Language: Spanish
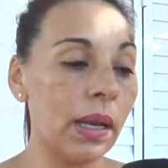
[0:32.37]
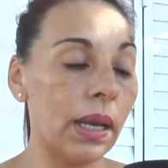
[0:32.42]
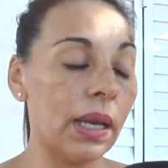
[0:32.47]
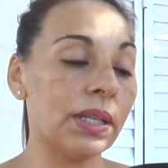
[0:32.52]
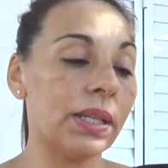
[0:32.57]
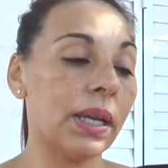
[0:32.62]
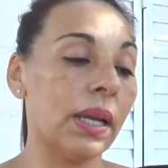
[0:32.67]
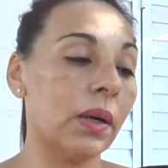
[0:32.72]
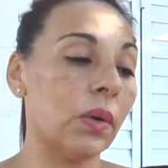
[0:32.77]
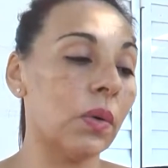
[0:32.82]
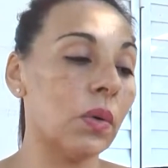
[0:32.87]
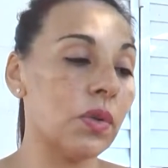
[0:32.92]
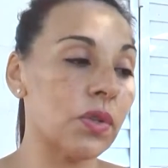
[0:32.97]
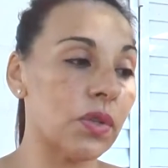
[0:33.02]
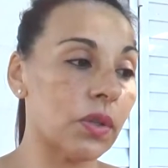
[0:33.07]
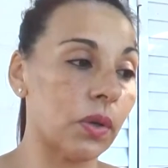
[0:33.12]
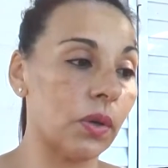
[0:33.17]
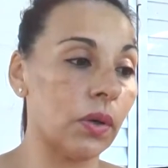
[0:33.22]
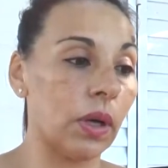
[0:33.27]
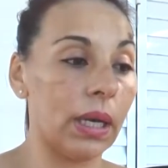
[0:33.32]
El
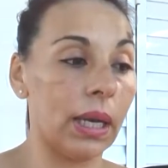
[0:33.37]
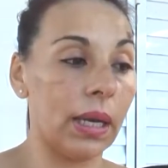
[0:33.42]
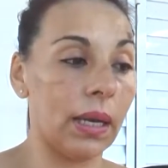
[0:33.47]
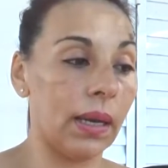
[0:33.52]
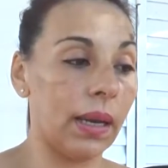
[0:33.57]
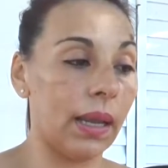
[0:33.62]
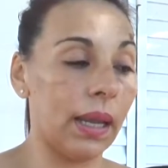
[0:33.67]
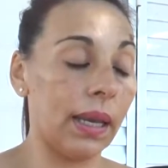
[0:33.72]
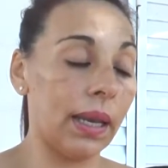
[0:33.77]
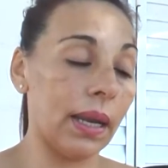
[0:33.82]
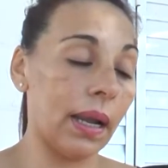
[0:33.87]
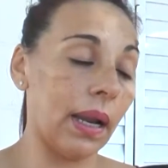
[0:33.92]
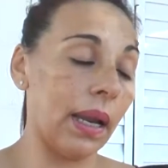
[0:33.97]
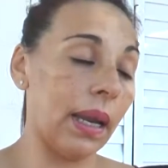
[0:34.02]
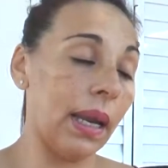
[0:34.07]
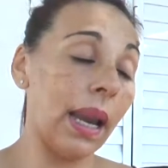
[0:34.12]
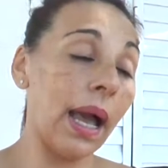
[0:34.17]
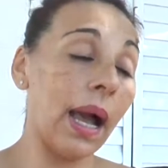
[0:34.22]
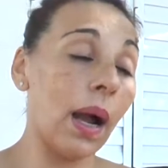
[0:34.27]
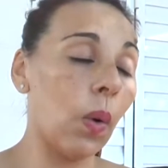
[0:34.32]
recurso era
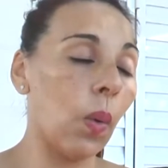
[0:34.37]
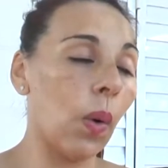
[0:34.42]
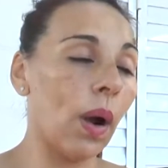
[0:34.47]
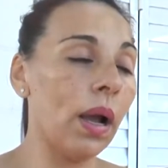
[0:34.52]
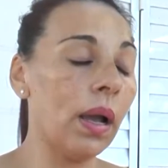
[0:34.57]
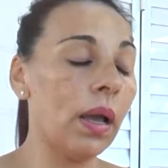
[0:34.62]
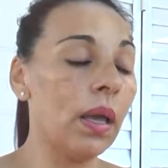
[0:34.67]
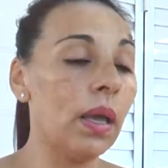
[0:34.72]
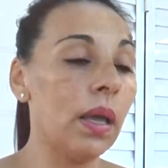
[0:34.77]
el agua